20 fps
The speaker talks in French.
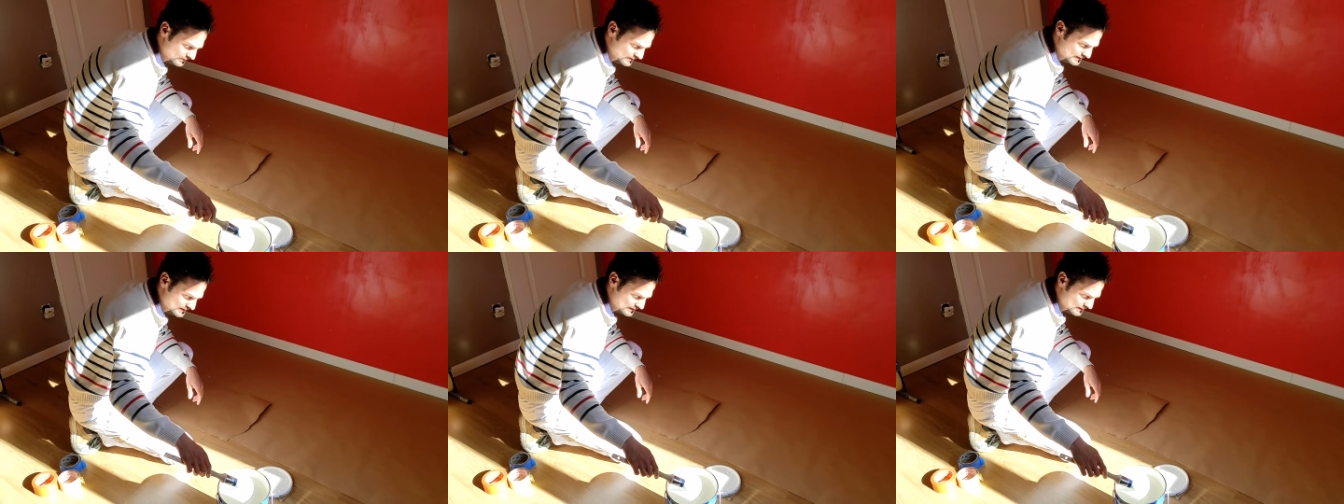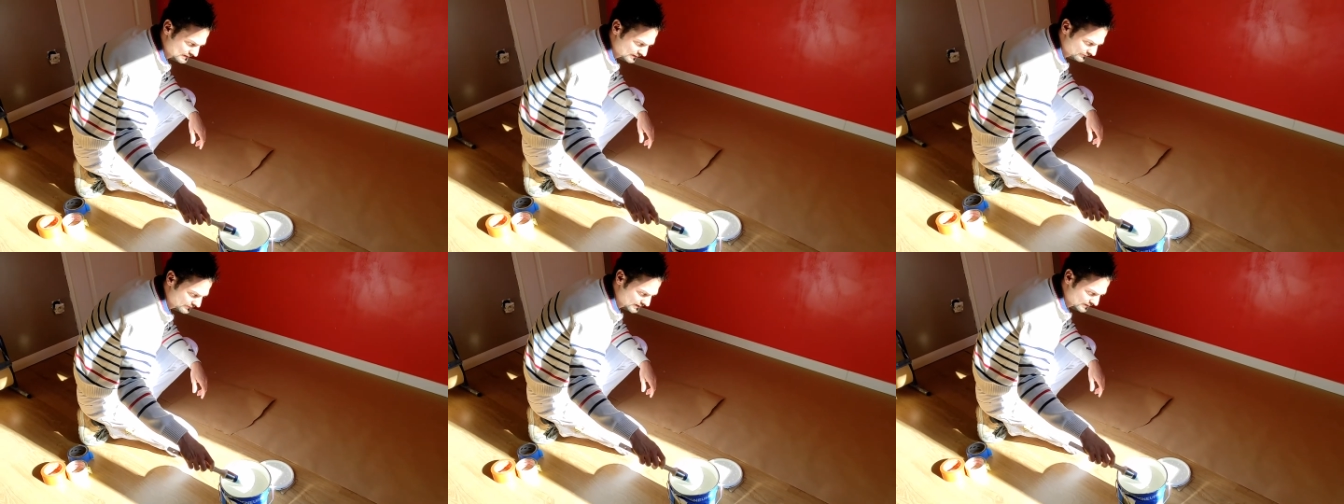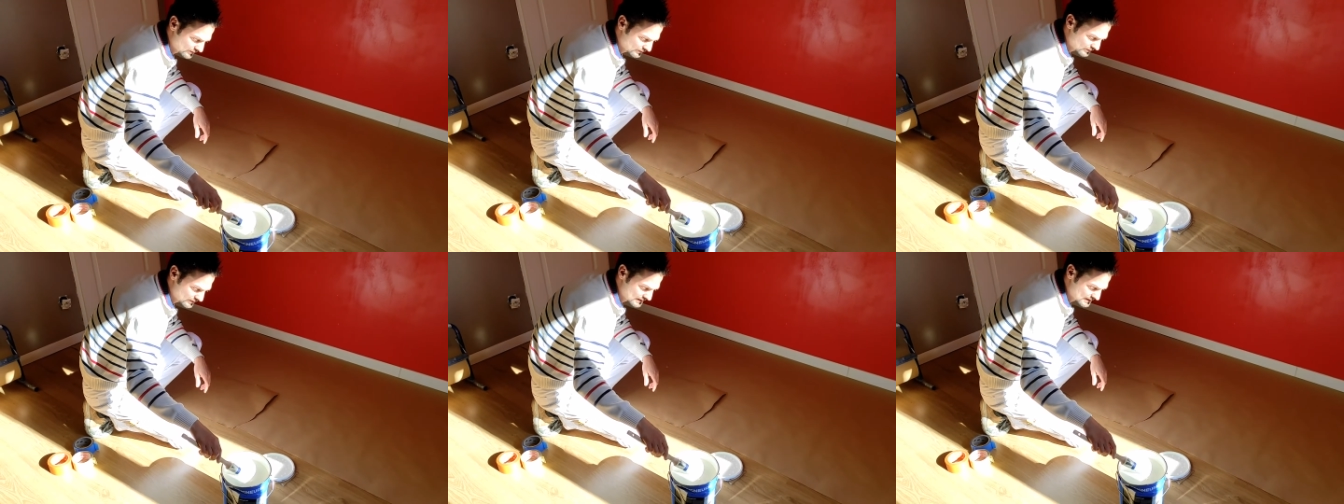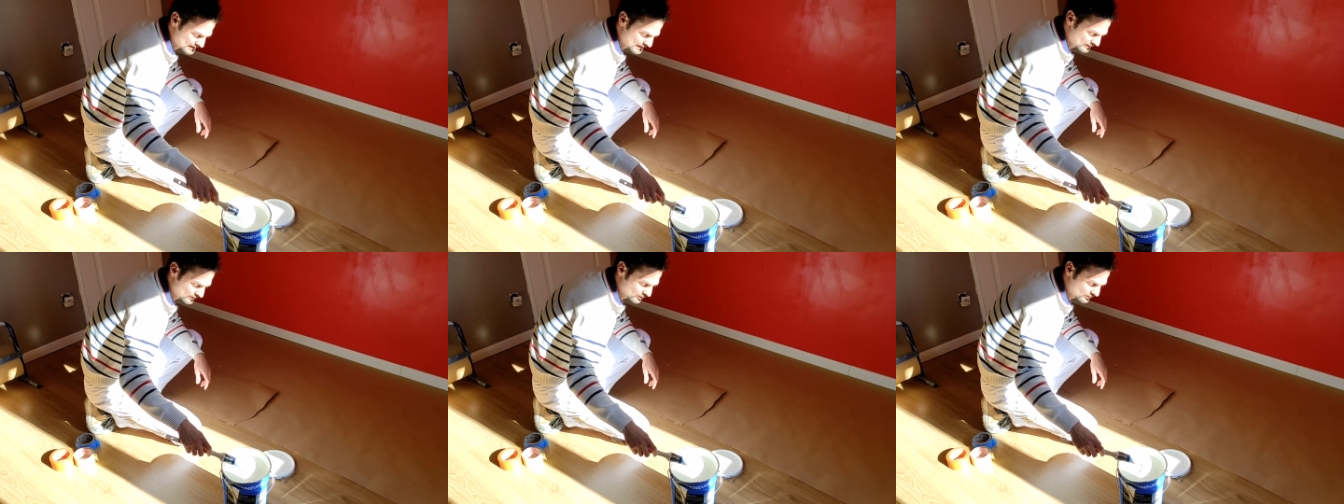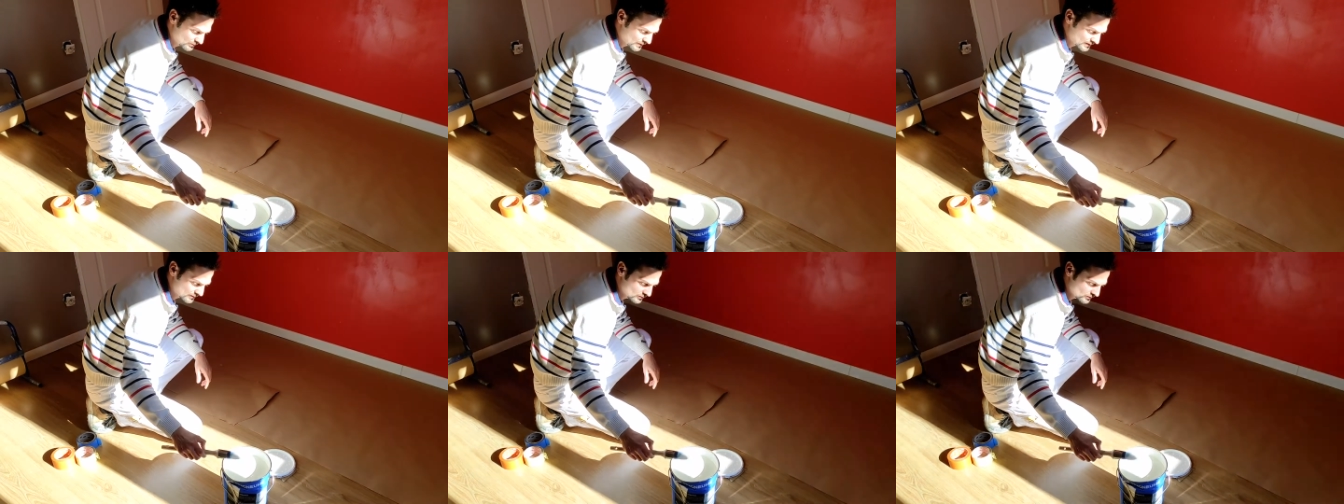c'est avec
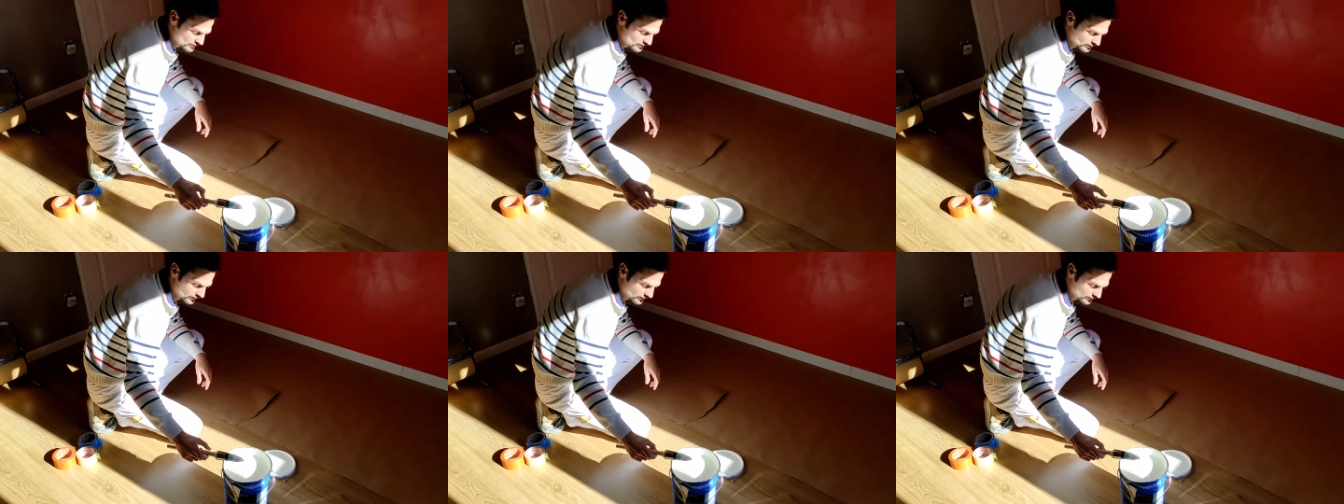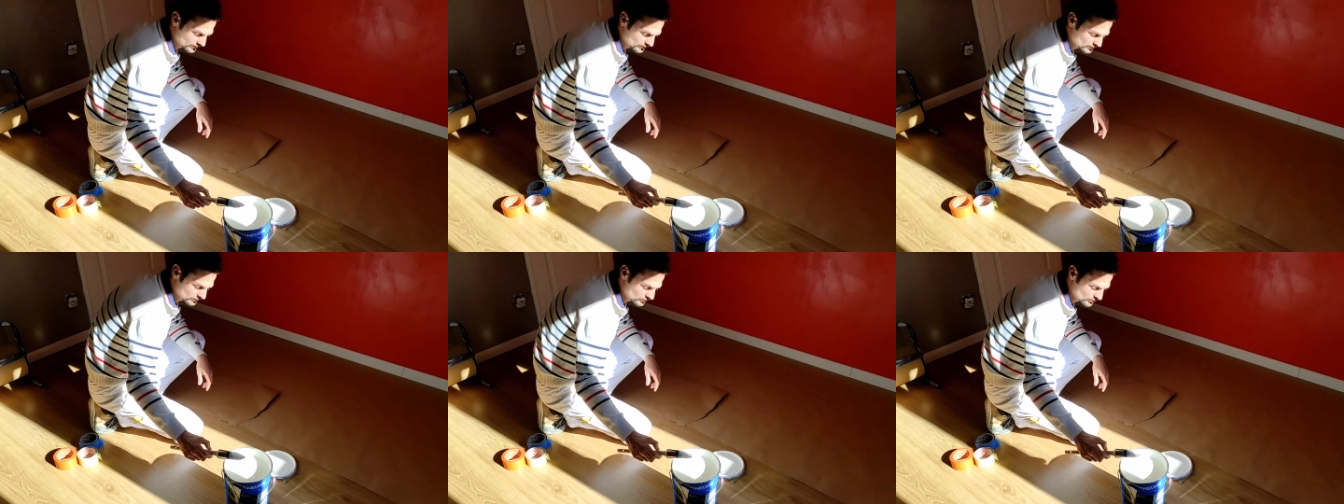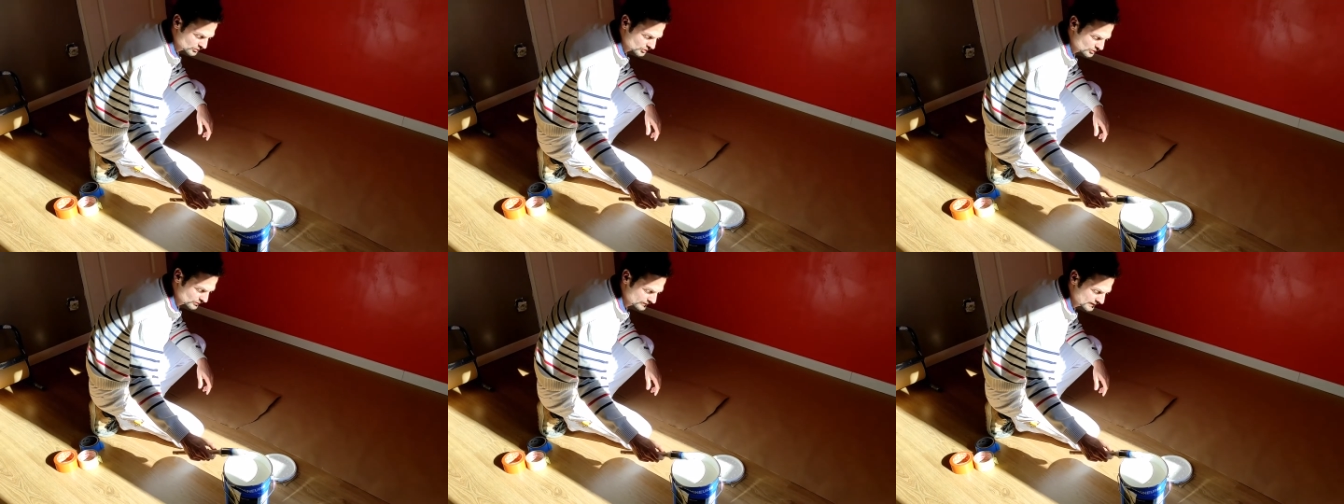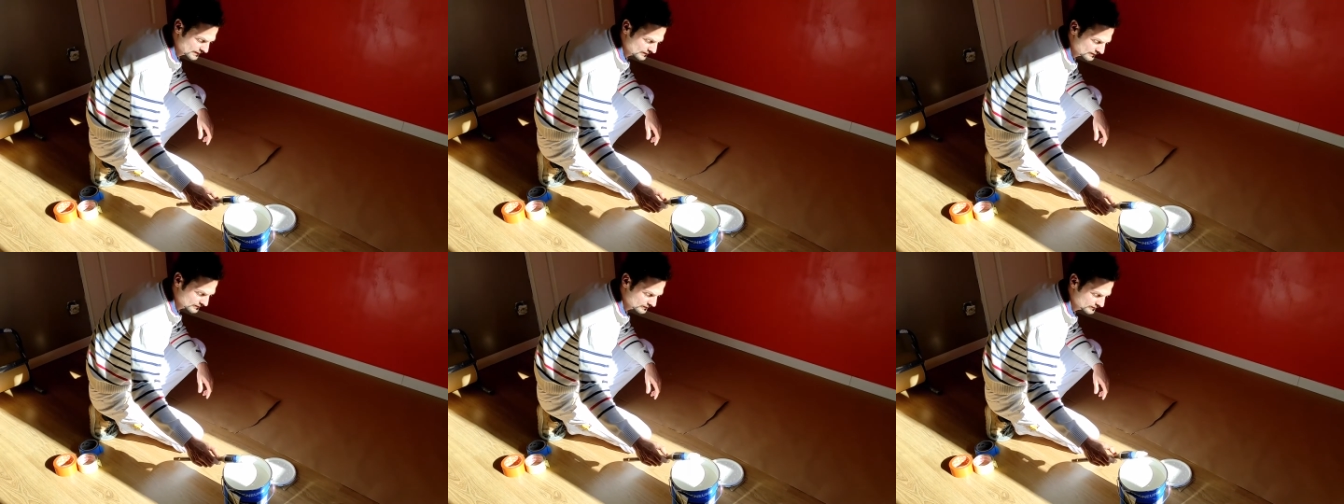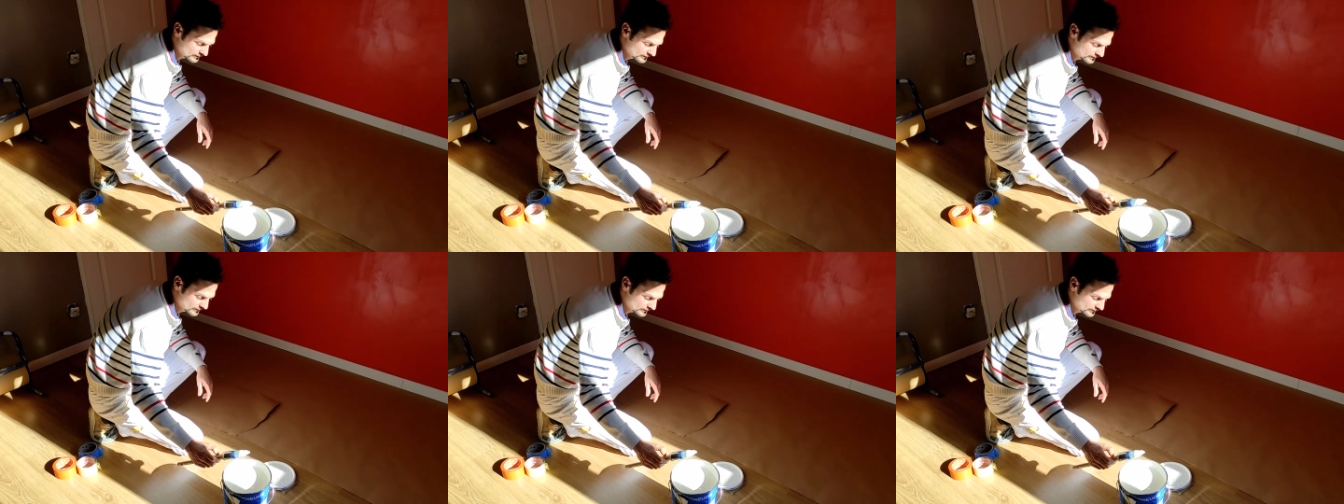cette peinture que je vais
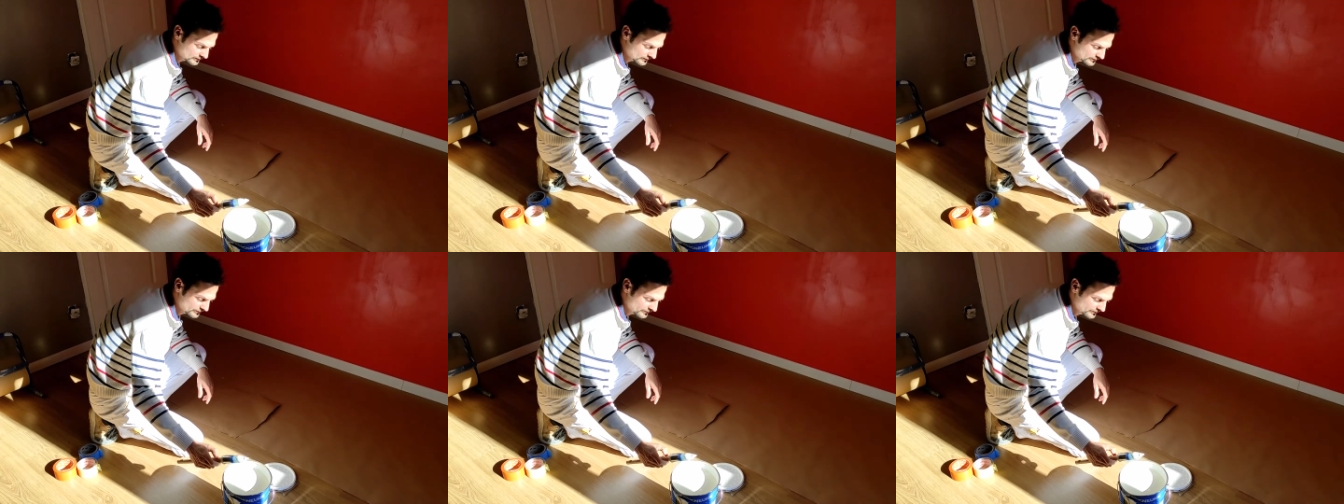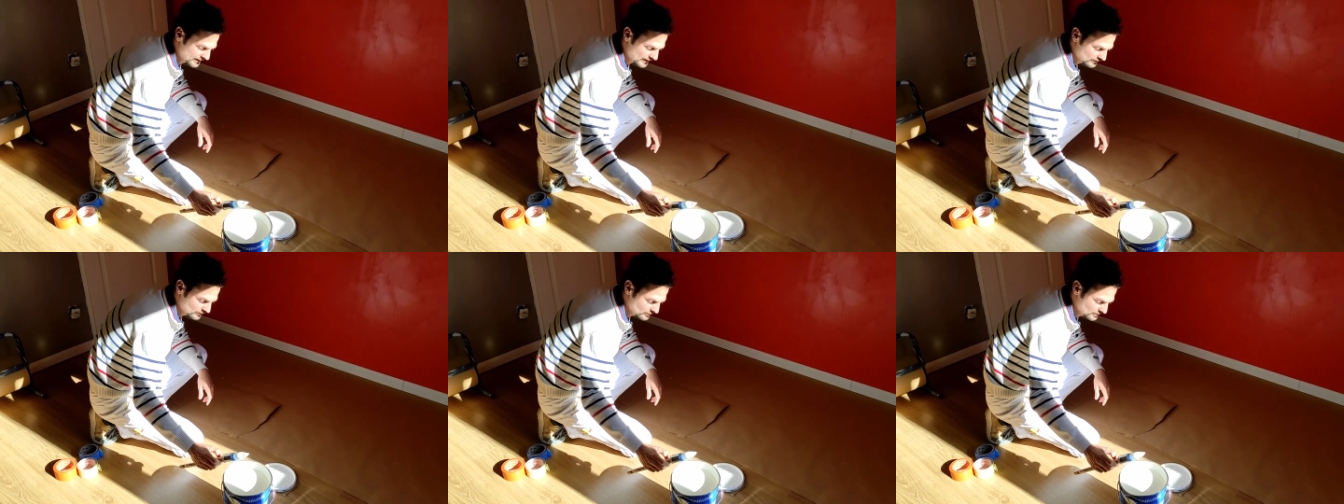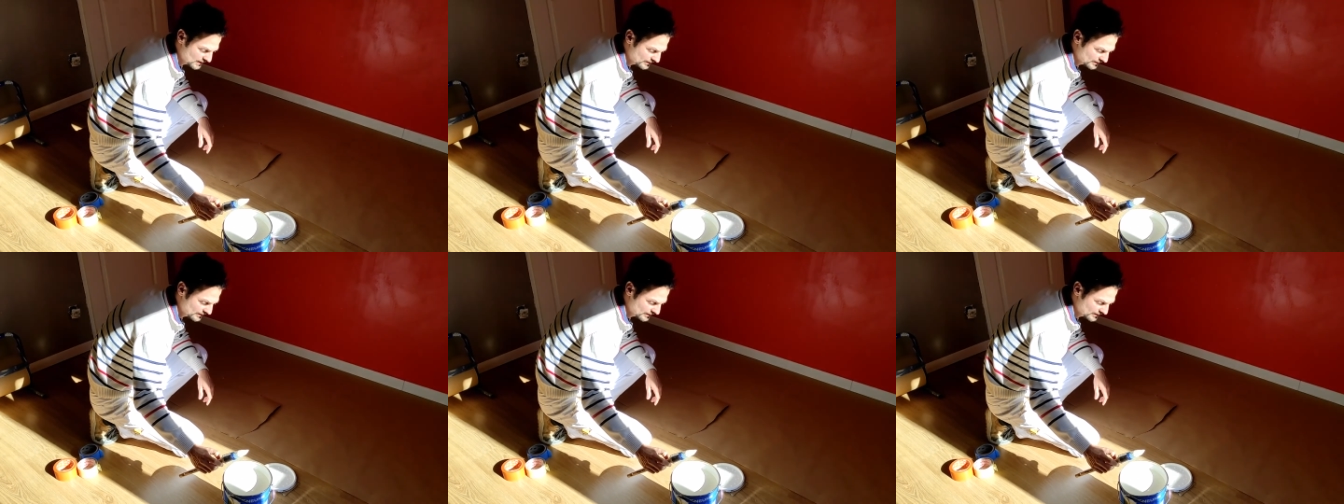faire le